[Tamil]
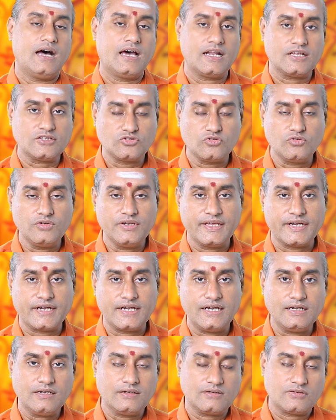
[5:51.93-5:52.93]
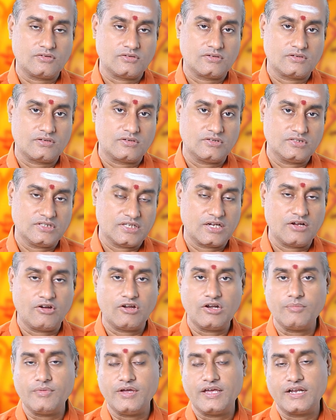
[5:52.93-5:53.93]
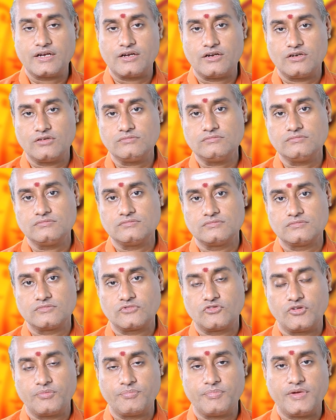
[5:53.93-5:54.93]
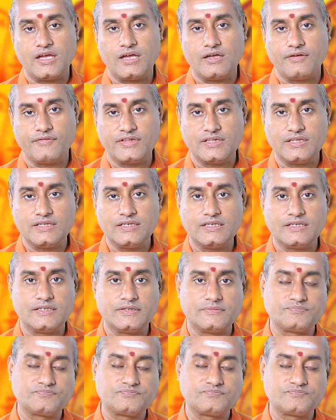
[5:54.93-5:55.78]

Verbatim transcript: அரசு ஊழியர்கள் கொஞ்சம் கவனமாக இருக்கணும் குறிப்பாக வந்து